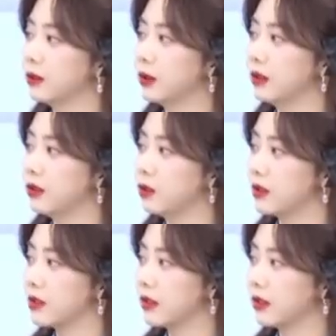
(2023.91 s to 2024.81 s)
对角
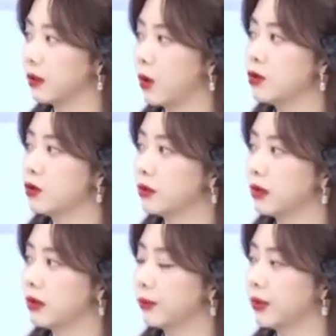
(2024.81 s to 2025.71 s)
色和观众
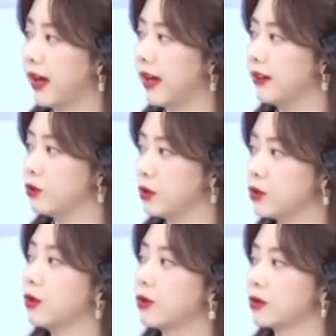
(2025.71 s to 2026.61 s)
的不太尊重。